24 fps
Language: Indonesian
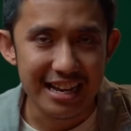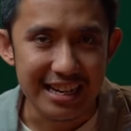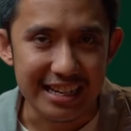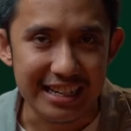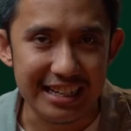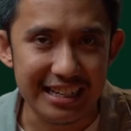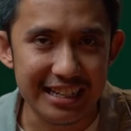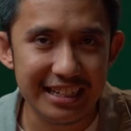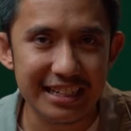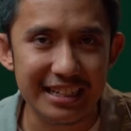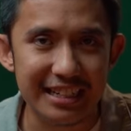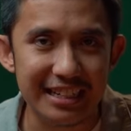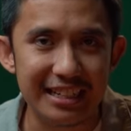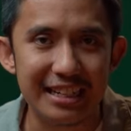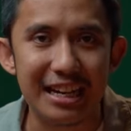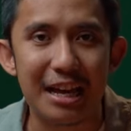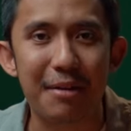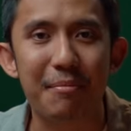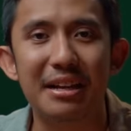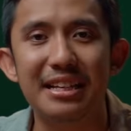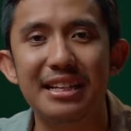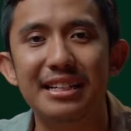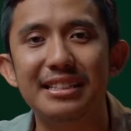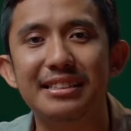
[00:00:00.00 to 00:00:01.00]
Ini
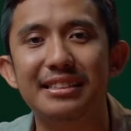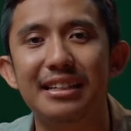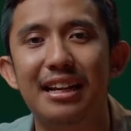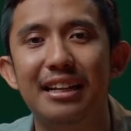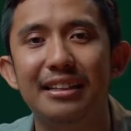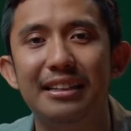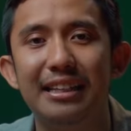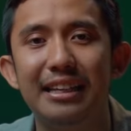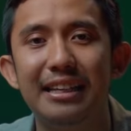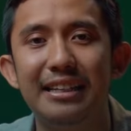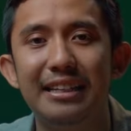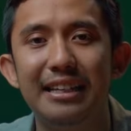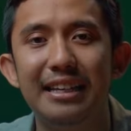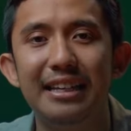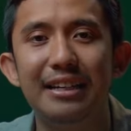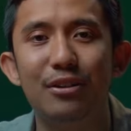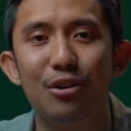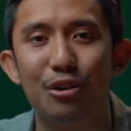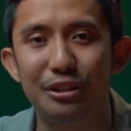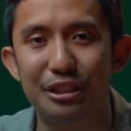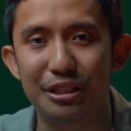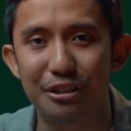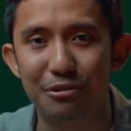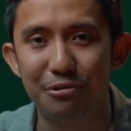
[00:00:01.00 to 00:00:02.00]
namanya strategi
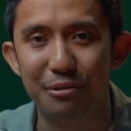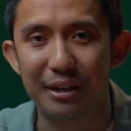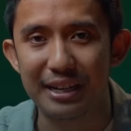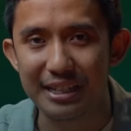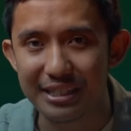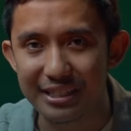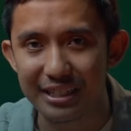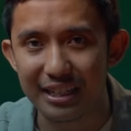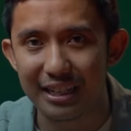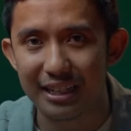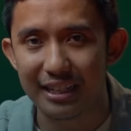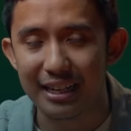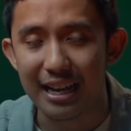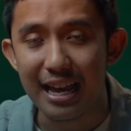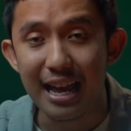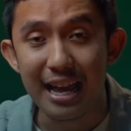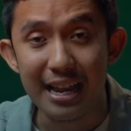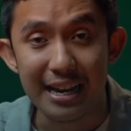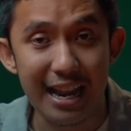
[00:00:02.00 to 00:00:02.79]
continuation.